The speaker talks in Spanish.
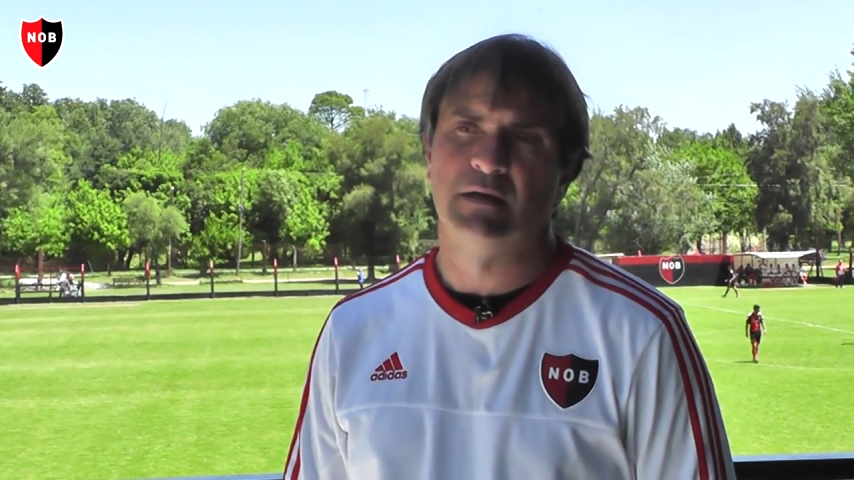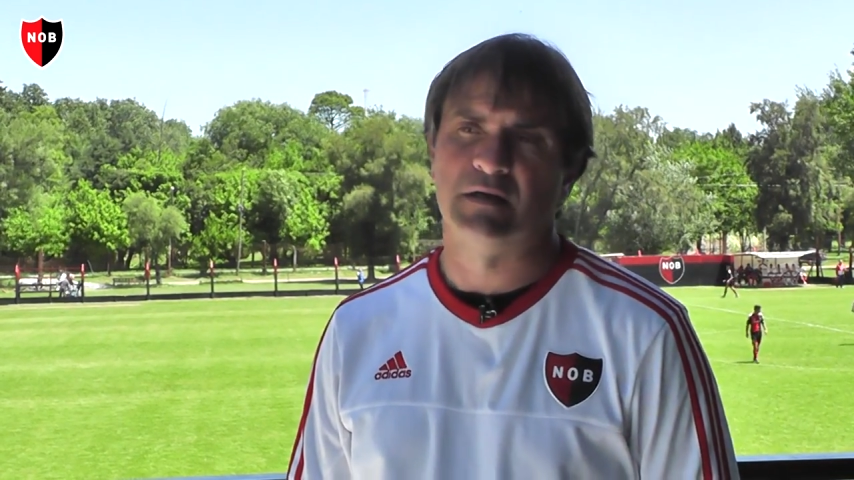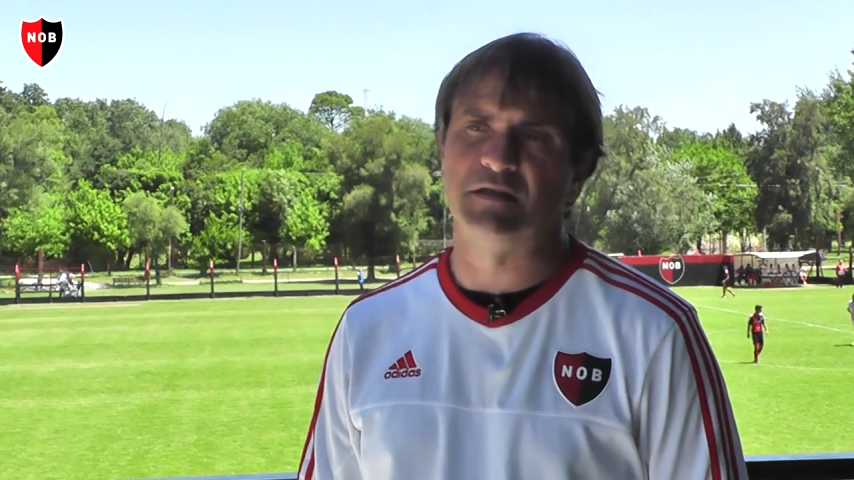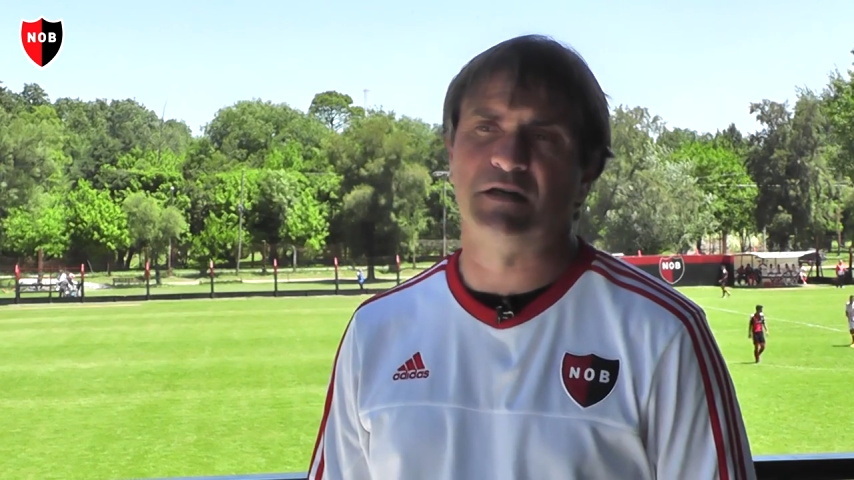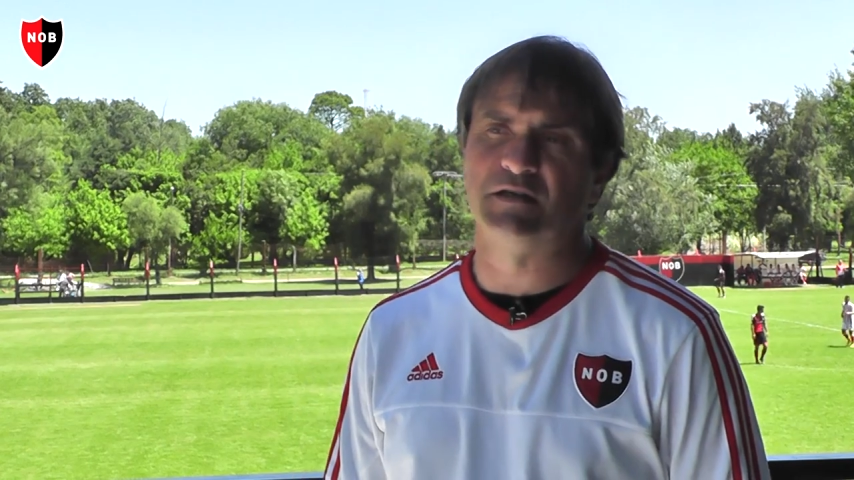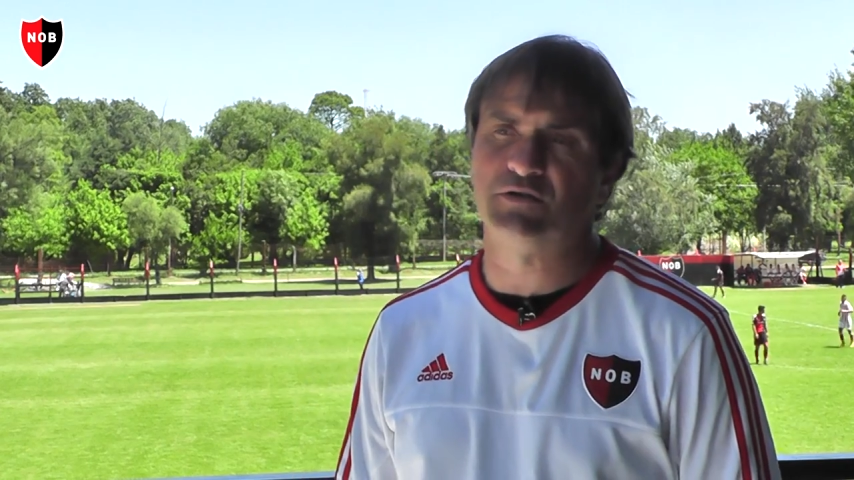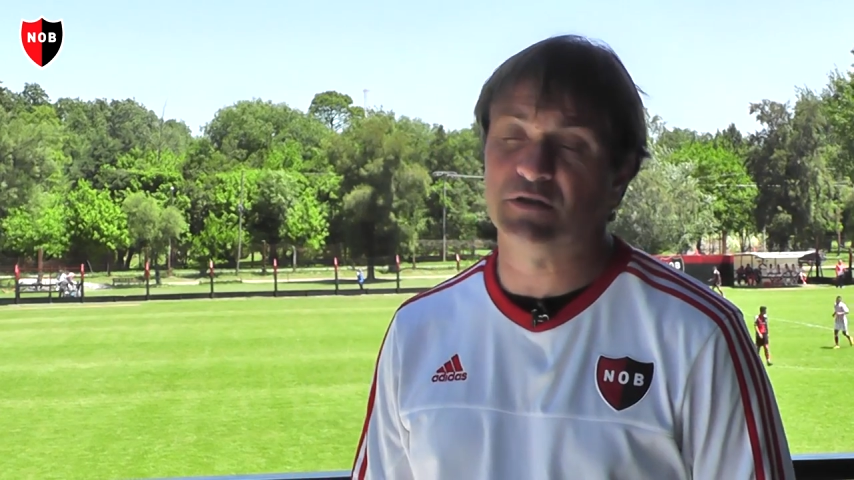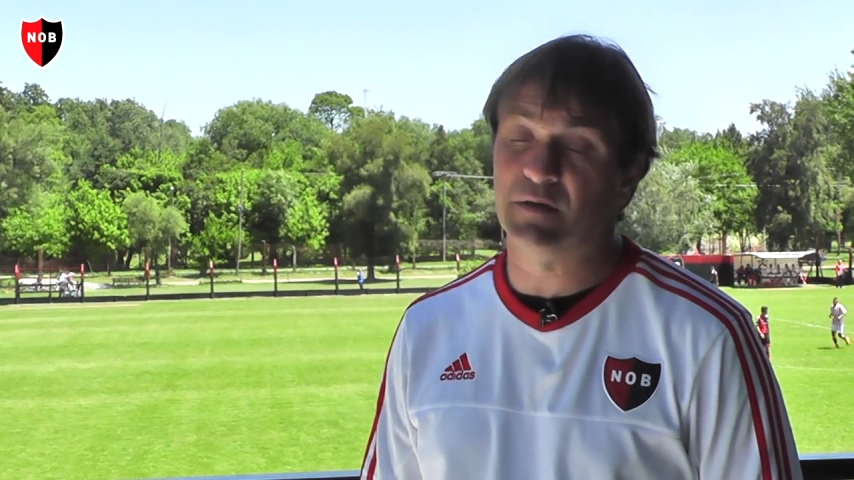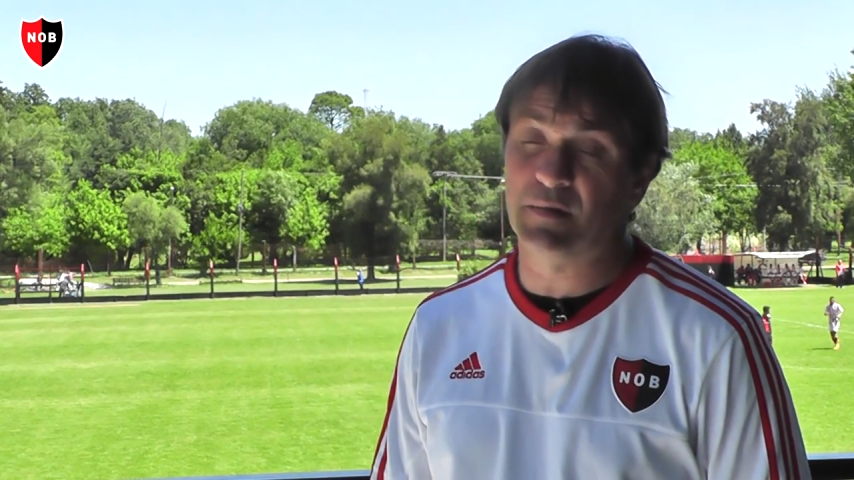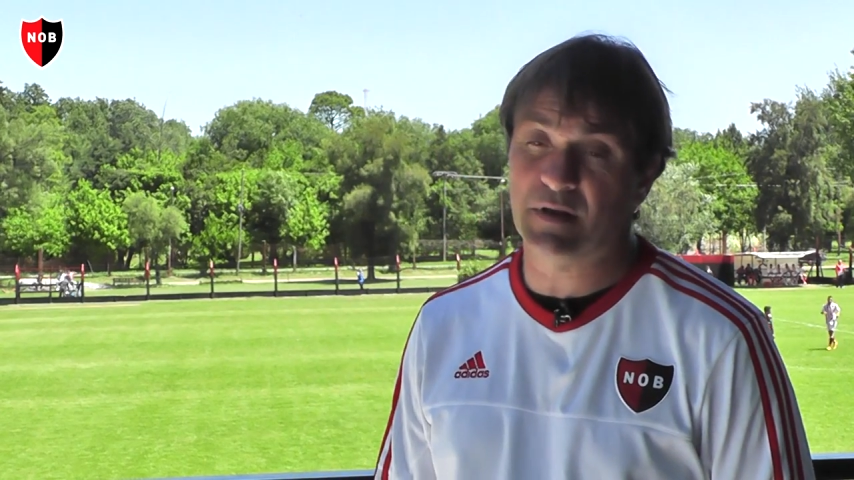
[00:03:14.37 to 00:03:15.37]
Así que eso
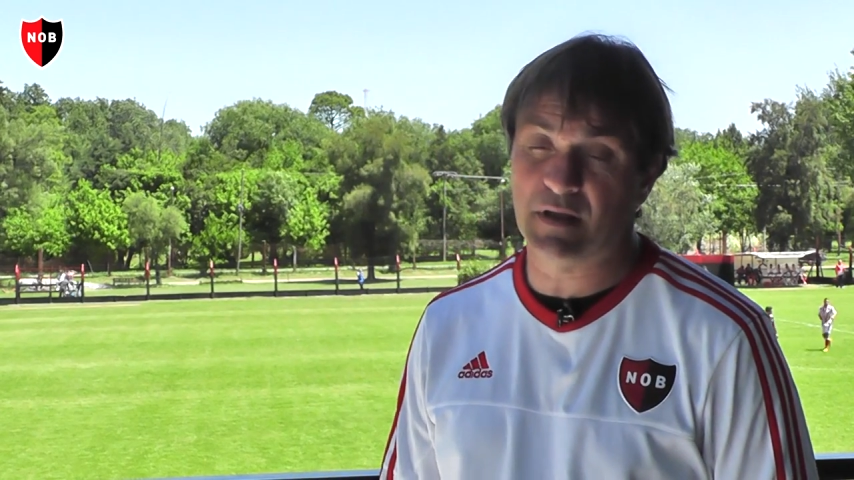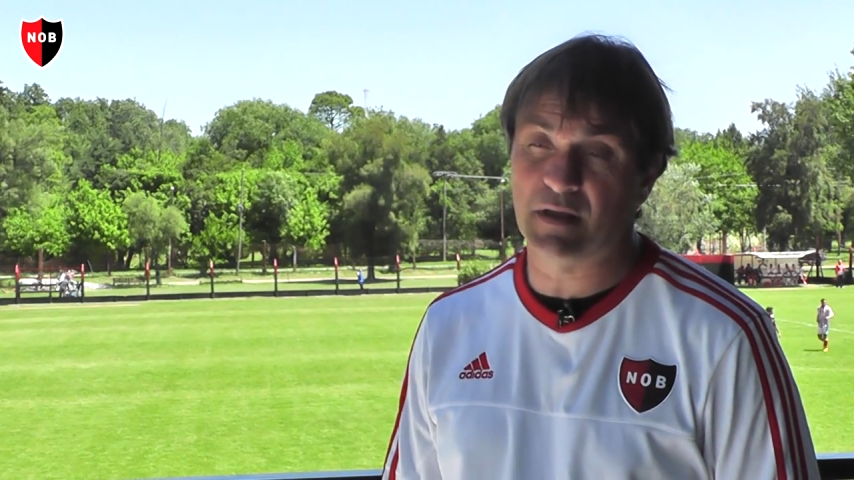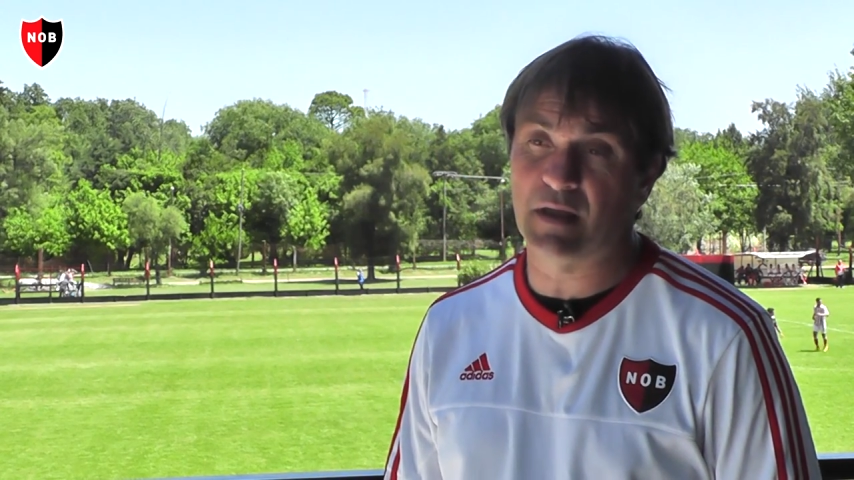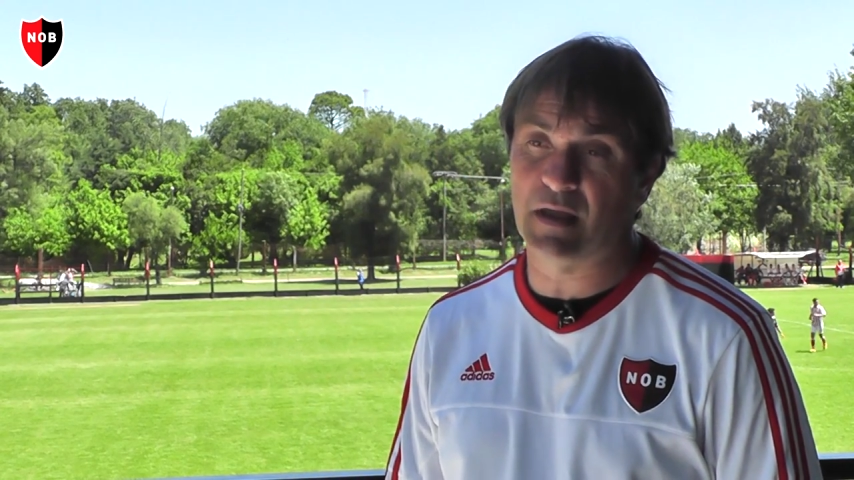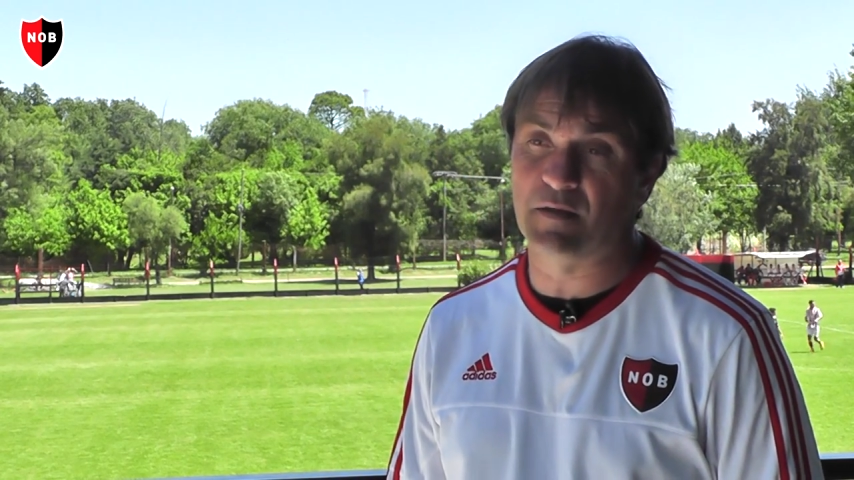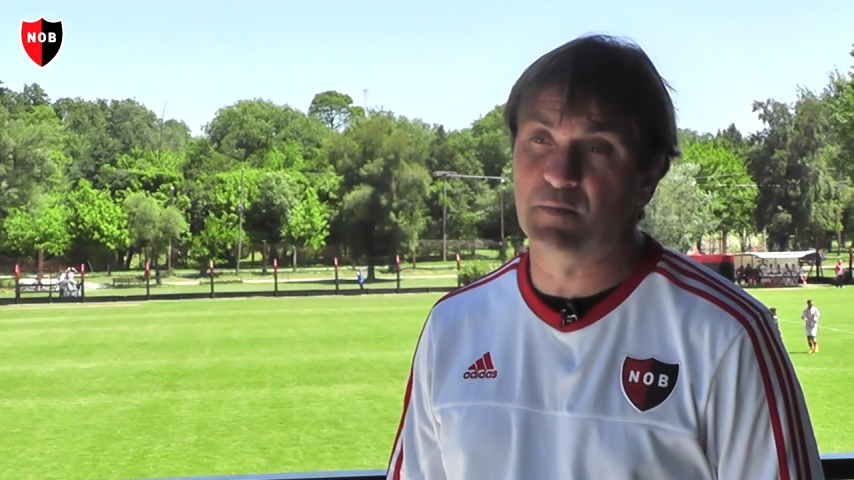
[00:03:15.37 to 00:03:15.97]
también es,